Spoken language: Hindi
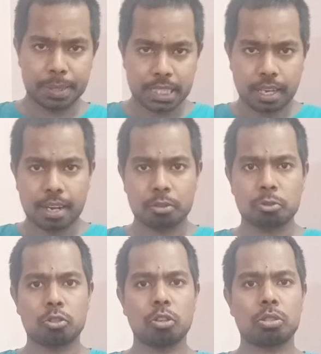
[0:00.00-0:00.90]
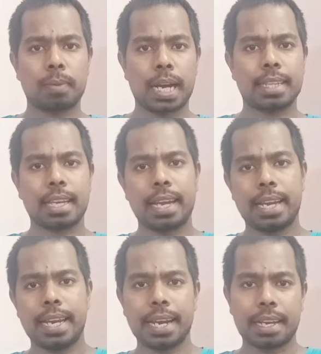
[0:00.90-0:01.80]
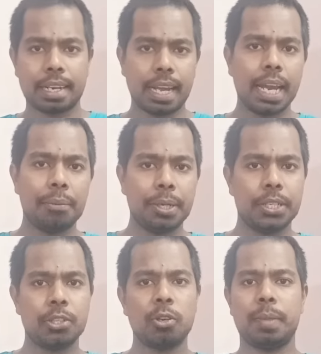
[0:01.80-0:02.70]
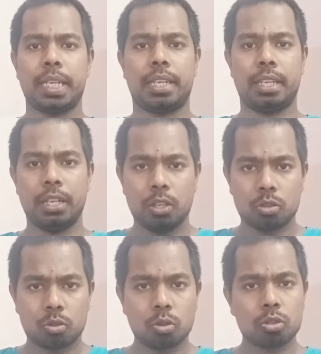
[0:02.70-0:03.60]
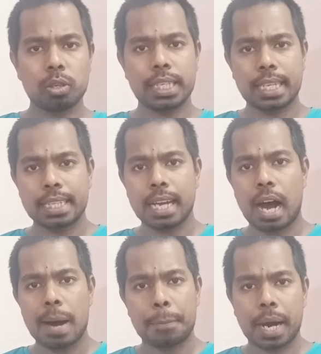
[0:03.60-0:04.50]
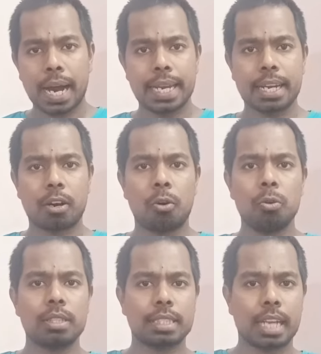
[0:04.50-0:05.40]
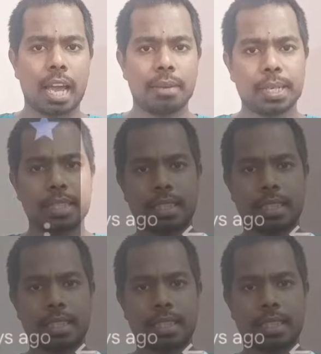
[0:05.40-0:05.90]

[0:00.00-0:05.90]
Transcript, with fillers: नमस्कार दोस्तों स्वागत है एक नए वीडियो में दोस्तों यदि आपका अकाउंट साइबर